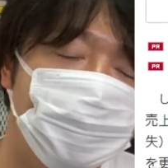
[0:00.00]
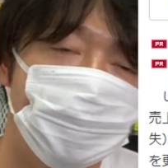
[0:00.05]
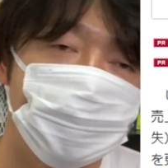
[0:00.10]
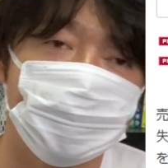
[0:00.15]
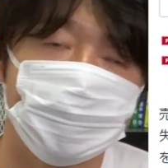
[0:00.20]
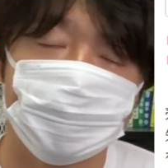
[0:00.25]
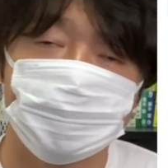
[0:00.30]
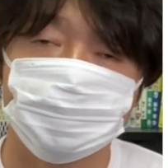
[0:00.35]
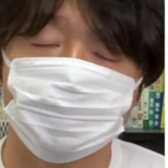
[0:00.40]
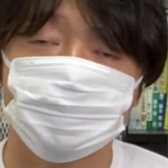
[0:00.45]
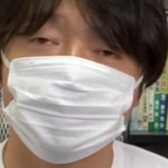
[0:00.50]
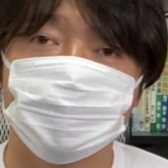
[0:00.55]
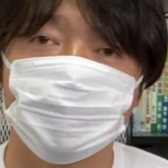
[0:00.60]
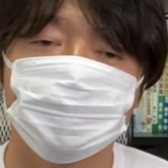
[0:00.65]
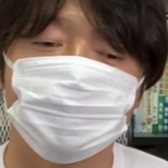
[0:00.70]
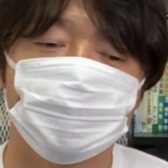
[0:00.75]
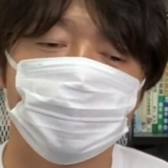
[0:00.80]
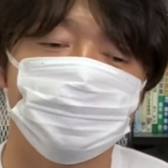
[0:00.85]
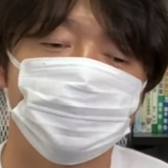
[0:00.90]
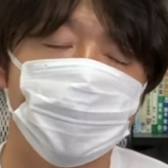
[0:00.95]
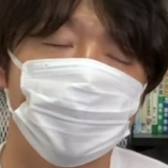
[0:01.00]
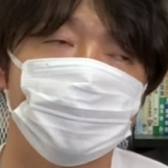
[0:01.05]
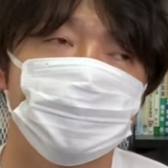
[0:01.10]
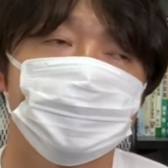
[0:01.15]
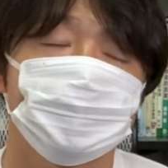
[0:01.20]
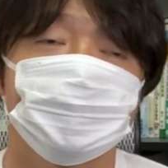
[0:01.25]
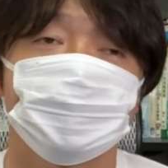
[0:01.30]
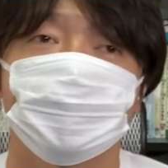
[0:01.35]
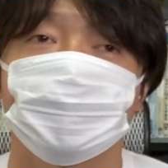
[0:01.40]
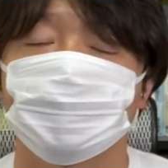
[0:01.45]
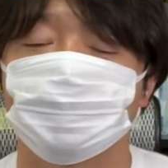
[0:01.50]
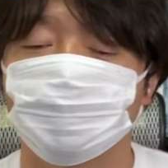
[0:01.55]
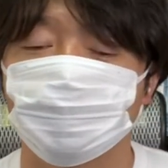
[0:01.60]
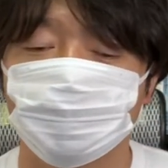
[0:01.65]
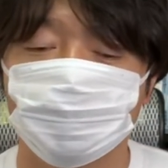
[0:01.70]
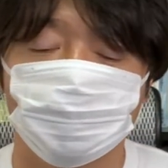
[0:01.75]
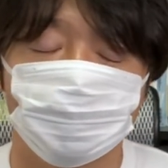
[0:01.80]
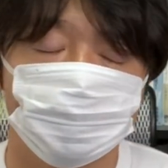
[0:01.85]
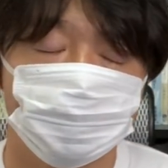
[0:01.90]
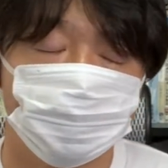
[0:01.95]
開加速したのが、まあ、う
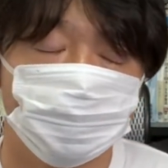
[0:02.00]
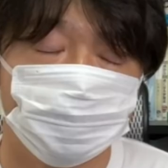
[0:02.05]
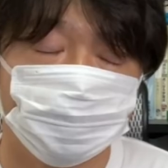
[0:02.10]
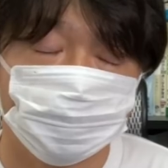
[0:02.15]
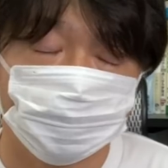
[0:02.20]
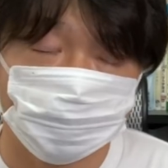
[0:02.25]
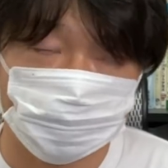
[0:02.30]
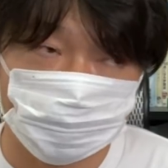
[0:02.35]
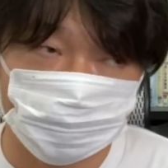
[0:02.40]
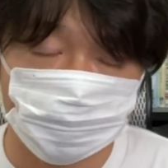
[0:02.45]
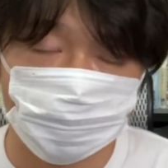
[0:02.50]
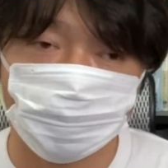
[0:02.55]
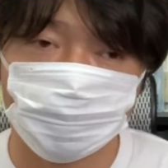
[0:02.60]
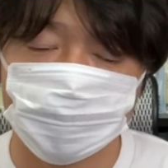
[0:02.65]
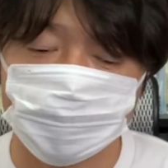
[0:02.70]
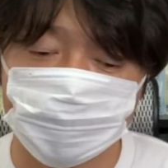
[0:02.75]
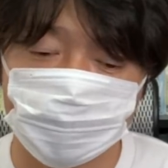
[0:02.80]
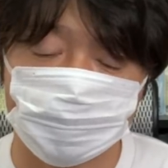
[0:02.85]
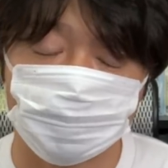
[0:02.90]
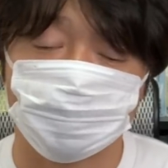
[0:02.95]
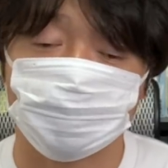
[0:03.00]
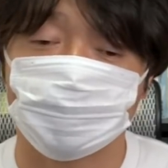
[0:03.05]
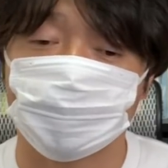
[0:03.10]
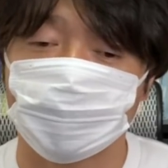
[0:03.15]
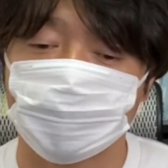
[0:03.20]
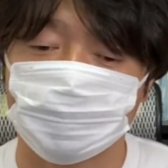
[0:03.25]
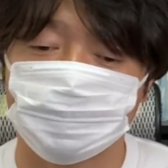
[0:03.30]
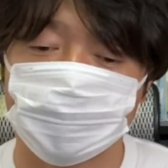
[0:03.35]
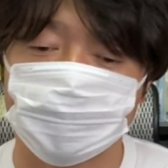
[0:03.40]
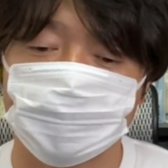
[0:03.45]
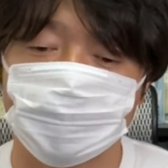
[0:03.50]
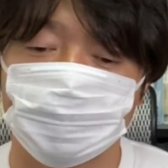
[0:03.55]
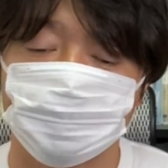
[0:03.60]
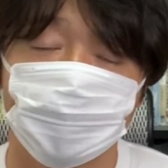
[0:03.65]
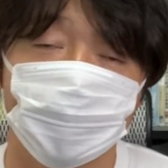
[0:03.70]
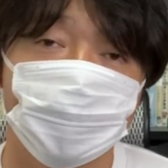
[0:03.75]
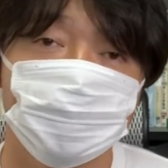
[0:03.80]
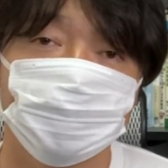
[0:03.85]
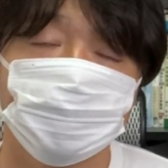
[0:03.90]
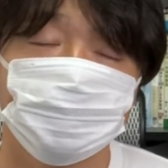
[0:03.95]
そうしたということになってますが、
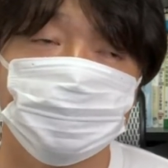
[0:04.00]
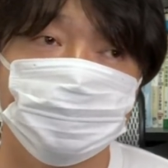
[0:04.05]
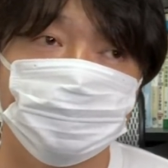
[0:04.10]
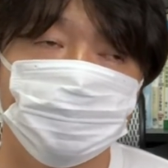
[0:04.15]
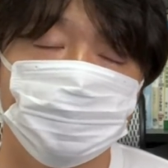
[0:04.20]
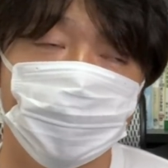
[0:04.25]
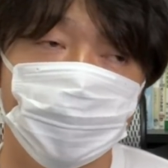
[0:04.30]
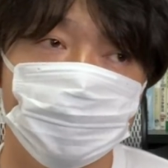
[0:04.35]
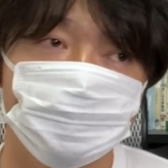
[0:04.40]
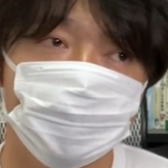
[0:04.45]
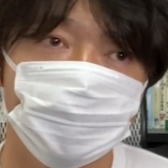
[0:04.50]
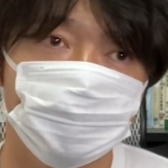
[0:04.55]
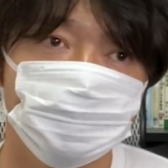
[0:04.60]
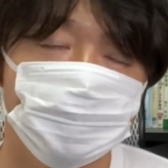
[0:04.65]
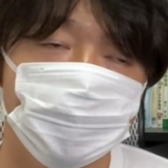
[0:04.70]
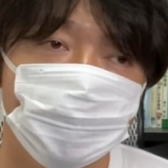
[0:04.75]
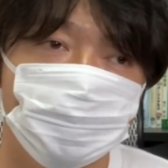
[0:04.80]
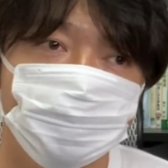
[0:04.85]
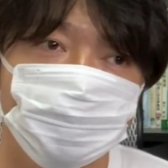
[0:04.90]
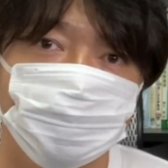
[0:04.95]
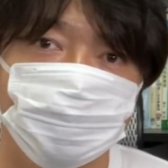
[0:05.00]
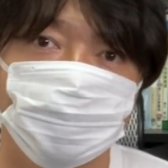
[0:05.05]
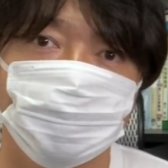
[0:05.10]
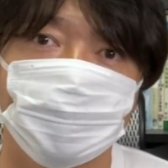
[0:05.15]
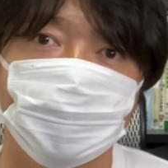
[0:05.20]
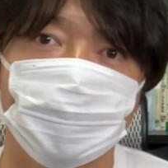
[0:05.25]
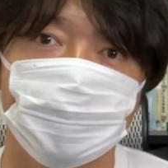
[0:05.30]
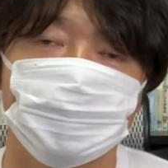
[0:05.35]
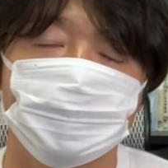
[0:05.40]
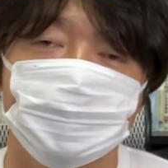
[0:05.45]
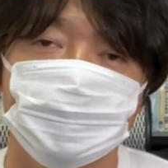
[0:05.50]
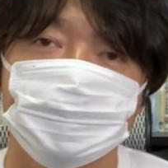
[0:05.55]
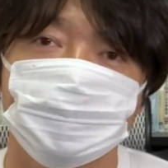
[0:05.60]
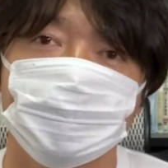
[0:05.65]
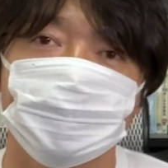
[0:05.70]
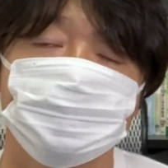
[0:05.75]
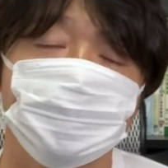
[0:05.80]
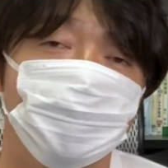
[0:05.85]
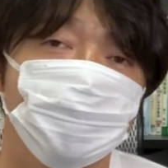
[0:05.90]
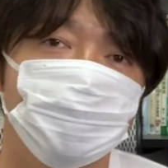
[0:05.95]
プライドプライベートブランドっていうのは、
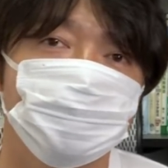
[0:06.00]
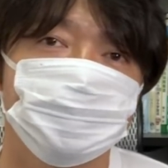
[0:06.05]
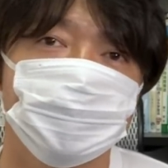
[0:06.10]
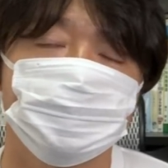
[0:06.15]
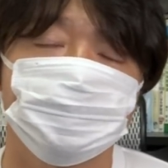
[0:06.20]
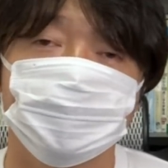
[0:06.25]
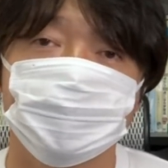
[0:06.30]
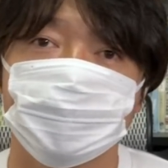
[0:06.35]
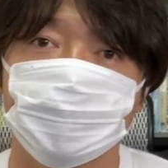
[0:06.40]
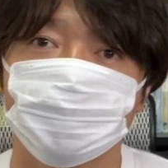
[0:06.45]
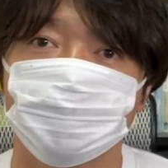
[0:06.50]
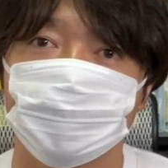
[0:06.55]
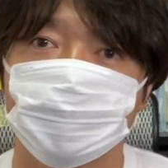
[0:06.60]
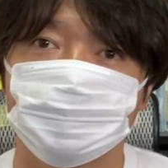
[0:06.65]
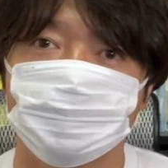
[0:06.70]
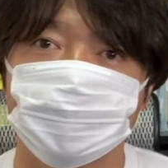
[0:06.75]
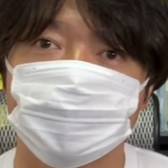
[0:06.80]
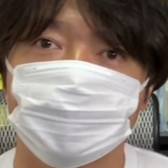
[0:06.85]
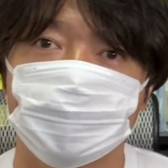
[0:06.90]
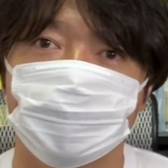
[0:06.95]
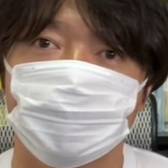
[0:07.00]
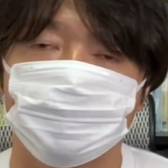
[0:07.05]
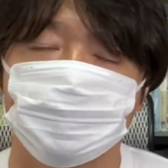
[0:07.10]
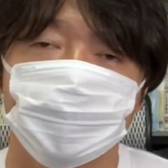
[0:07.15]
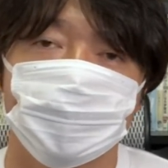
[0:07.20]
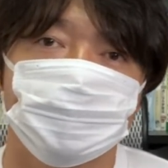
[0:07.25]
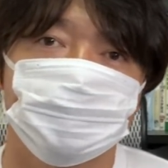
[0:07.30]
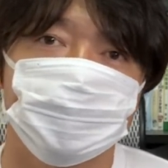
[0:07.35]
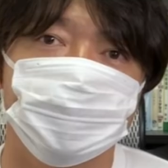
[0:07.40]
今コンビニも力を入れてますが、